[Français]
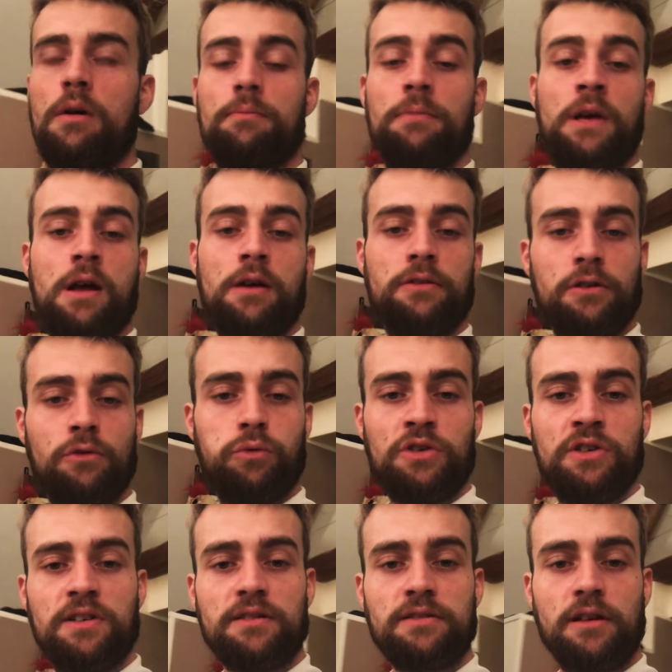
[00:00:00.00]
Mais là, cette
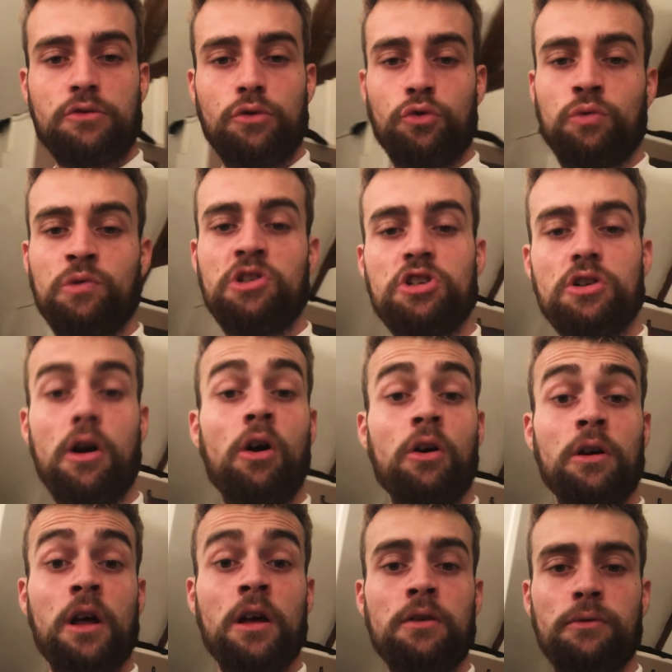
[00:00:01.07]
fois-ci, ça sera sur Twitch, en
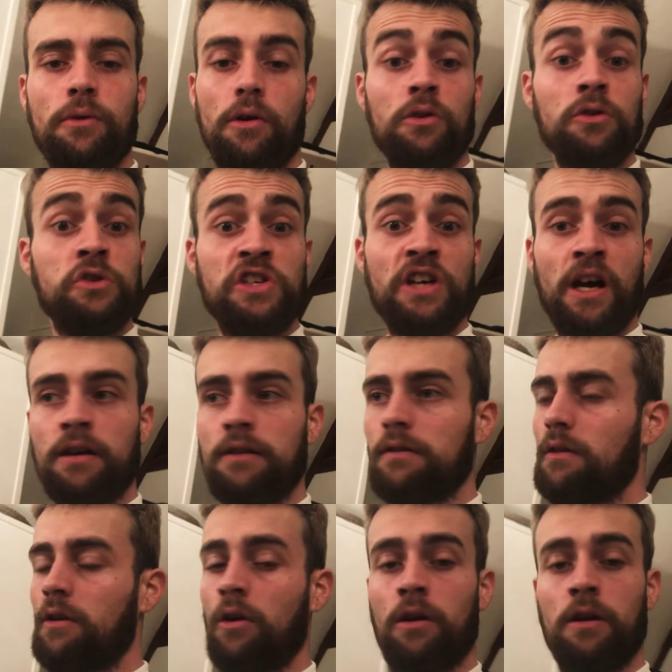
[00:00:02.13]
live, en direct.
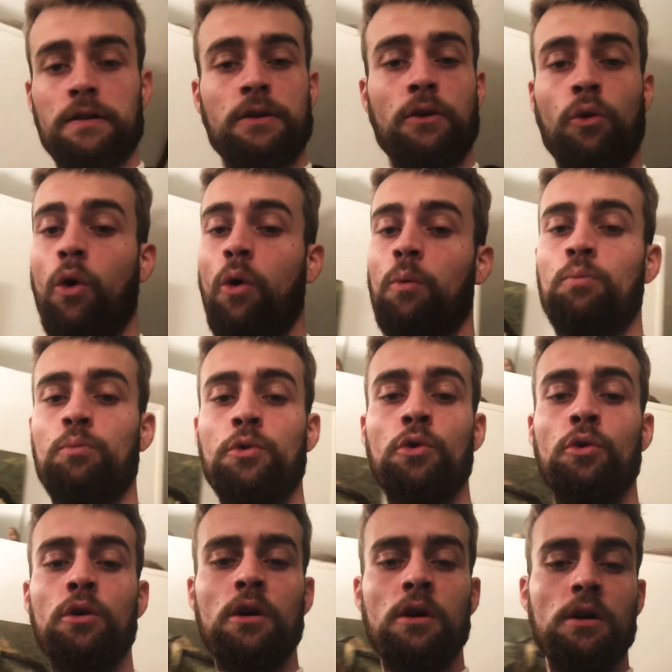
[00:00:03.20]
Alors là, c'est encore
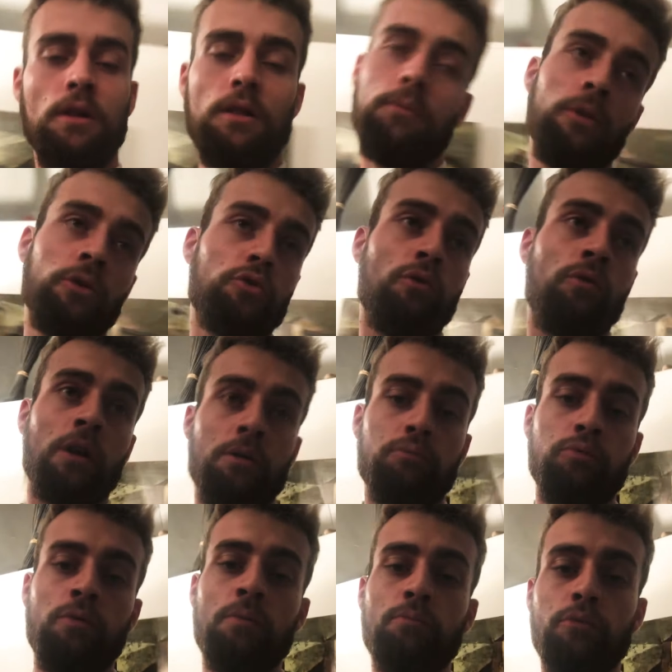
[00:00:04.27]
mieux. Parce que voilà, vous
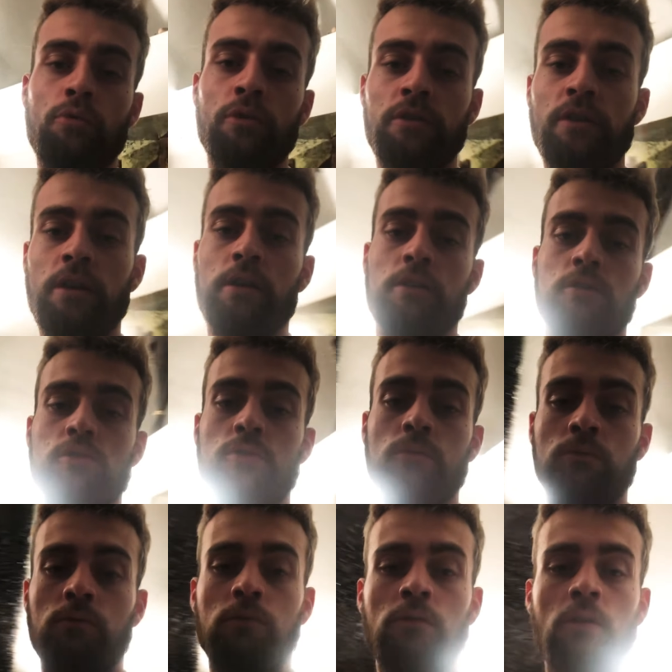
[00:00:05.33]
pouvez me poser des
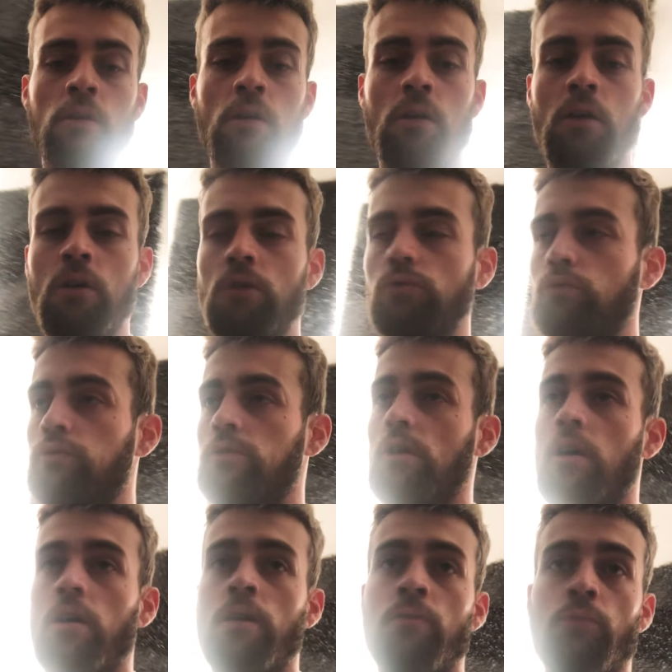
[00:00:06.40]
questions, tout
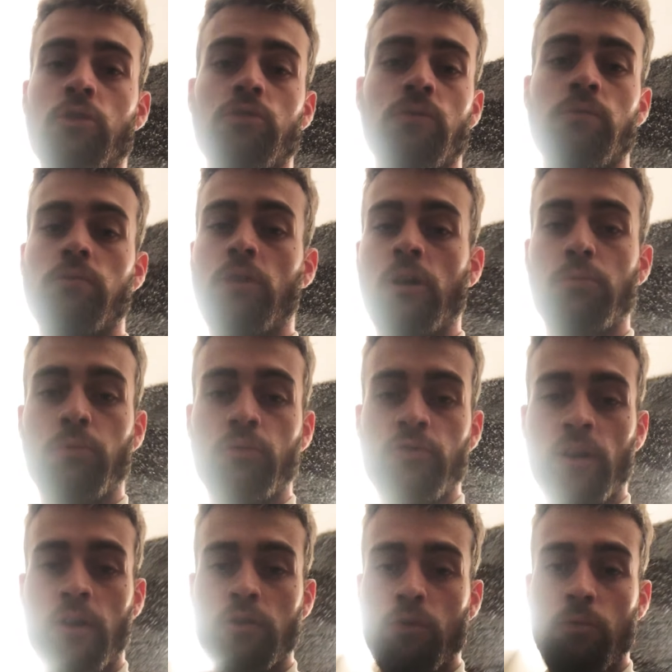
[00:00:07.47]
ça. Et moi, je vais vous répondre
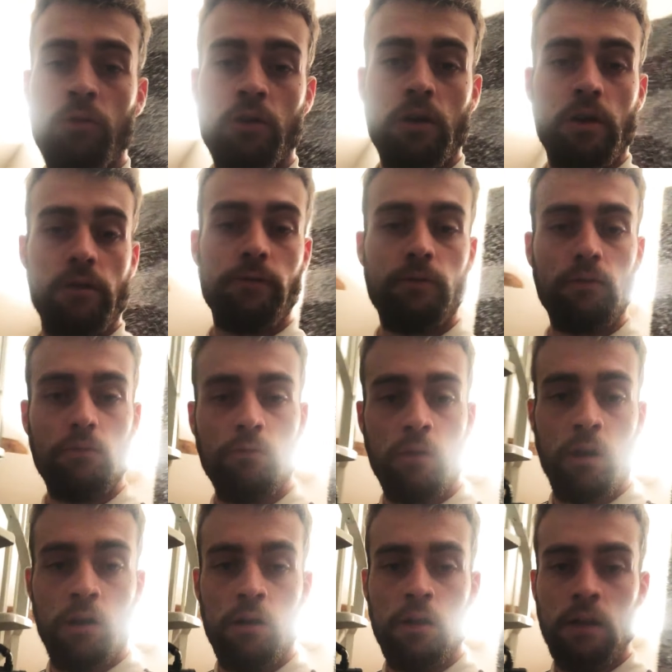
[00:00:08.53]
directement en live.
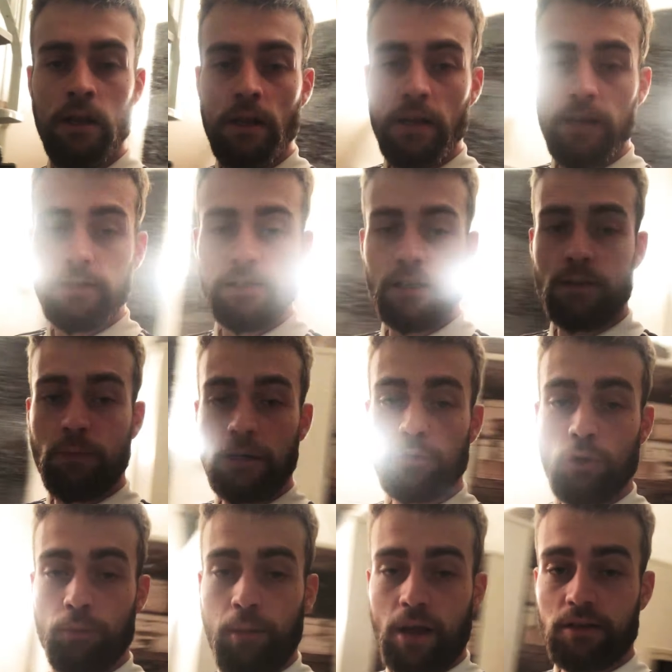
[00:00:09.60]
Voilà. Essayez bah,
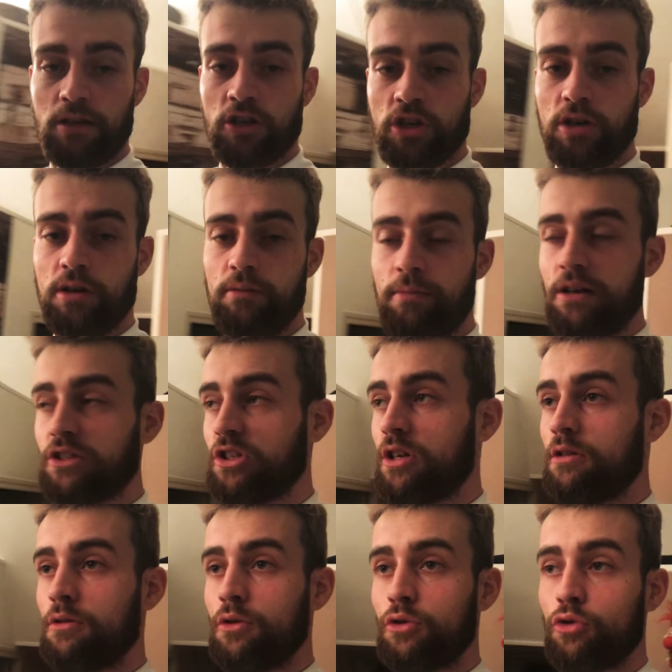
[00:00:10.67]
de partager ma
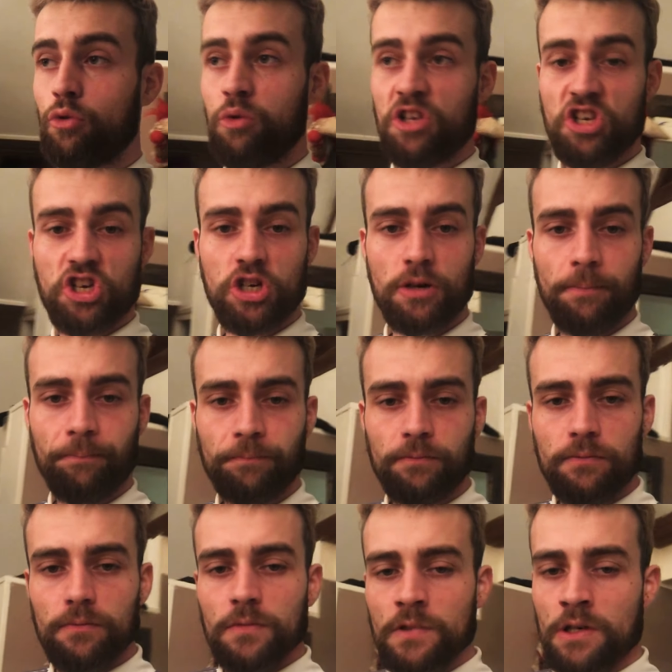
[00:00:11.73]
chaîne Twitch.
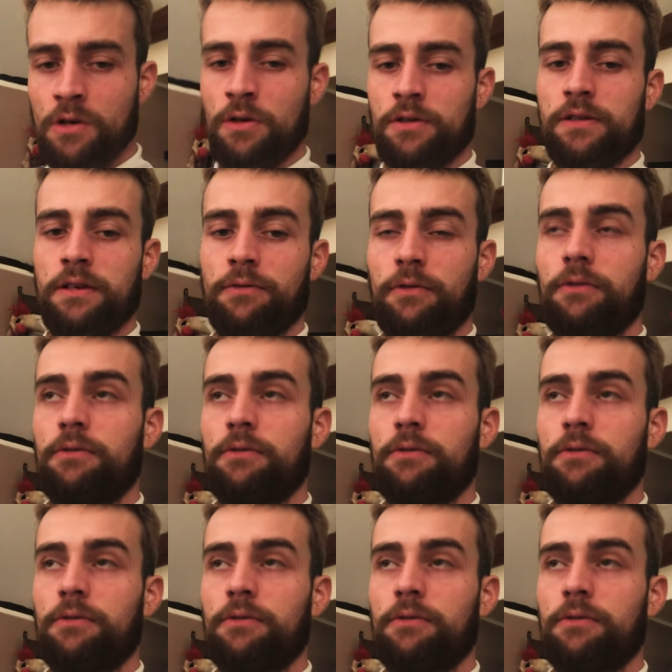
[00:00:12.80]
Euh, ça,